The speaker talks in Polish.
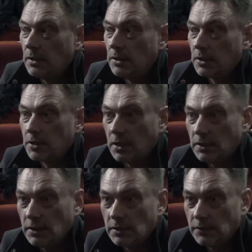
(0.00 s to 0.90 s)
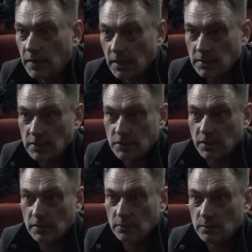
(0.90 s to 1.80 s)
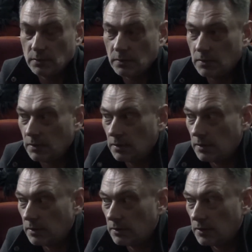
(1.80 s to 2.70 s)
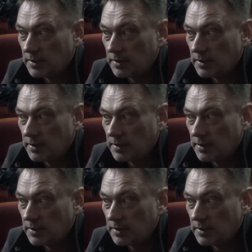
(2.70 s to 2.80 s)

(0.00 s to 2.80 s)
Jeżeli dwa razy z rzędu e,